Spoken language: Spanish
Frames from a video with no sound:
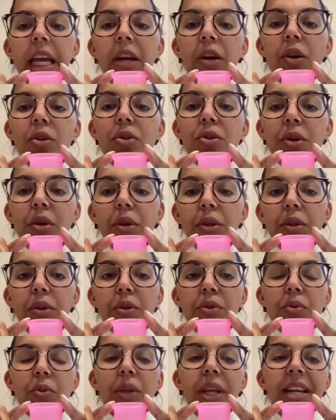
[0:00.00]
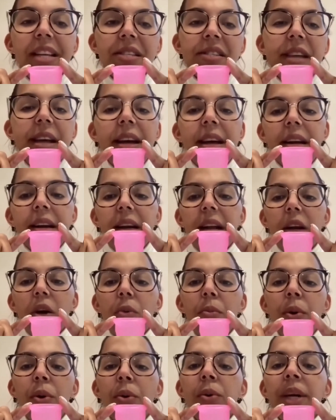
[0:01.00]
y nosotros utilizarla
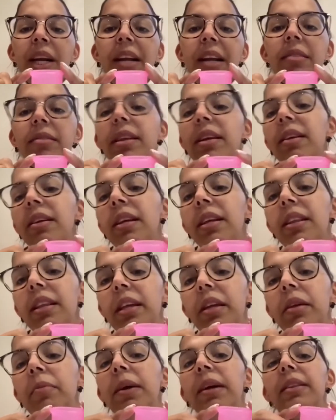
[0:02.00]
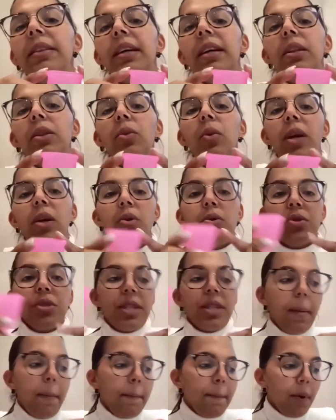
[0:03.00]
como una alternativa tanto a
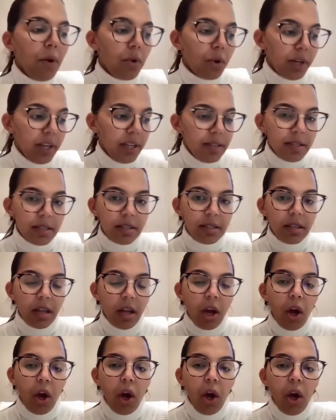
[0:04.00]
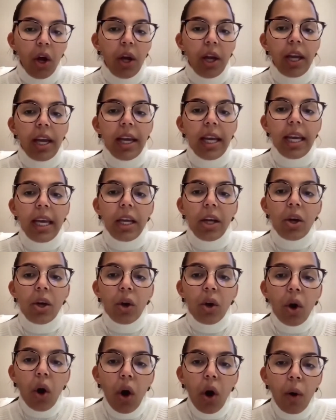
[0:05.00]
los tampones
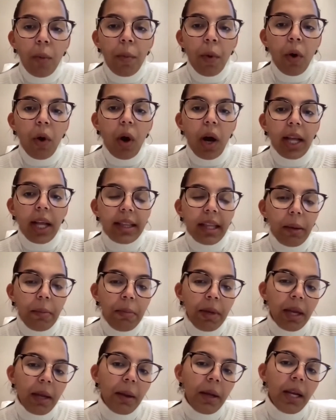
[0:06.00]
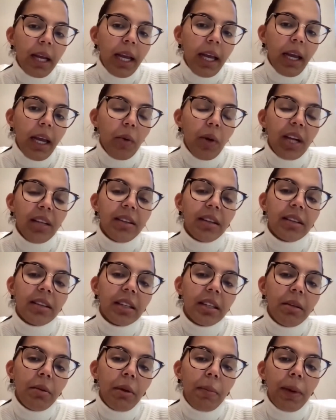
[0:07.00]
como también una
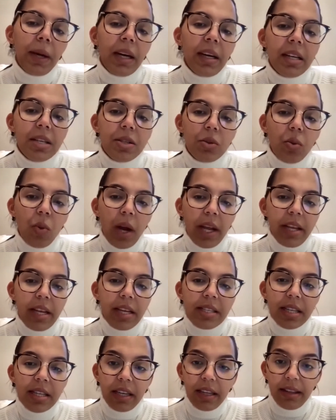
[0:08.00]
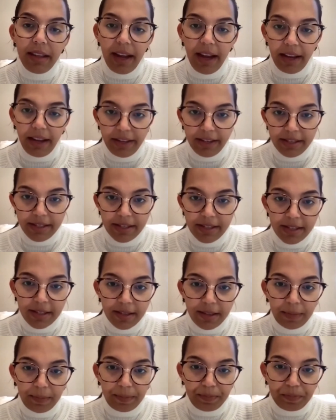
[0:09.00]
alternativa para las toallas
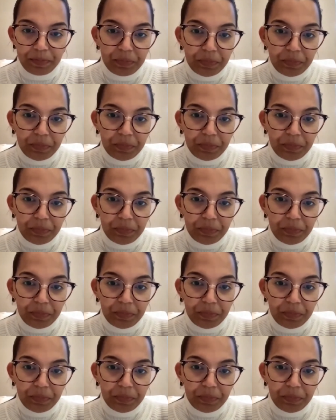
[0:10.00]
sanitarias.